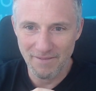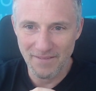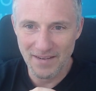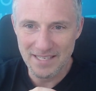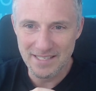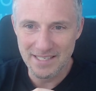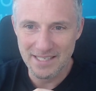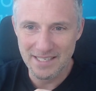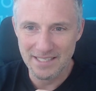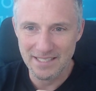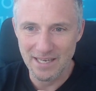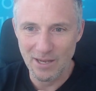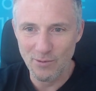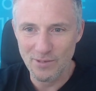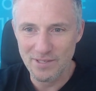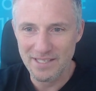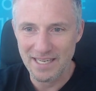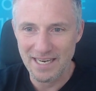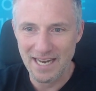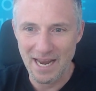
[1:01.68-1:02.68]
was genau
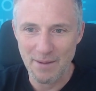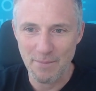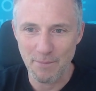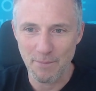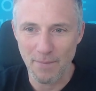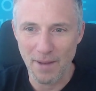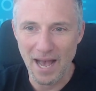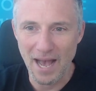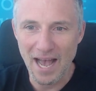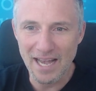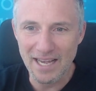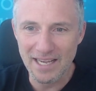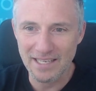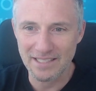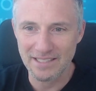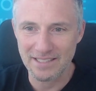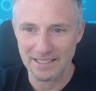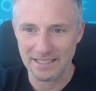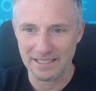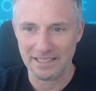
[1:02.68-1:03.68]
ist denn ein
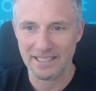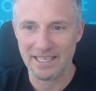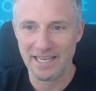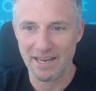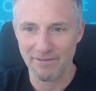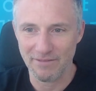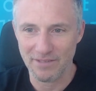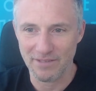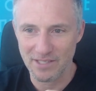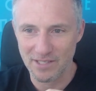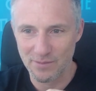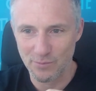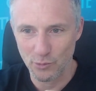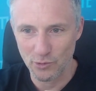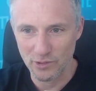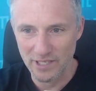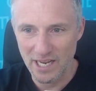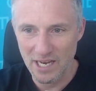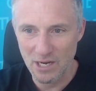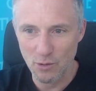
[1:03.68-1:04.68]
Marketing Canvas
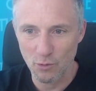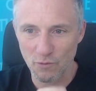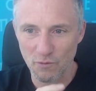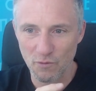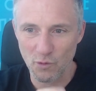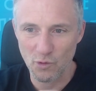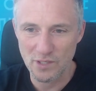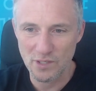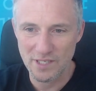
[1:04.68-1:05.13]
Modell und wo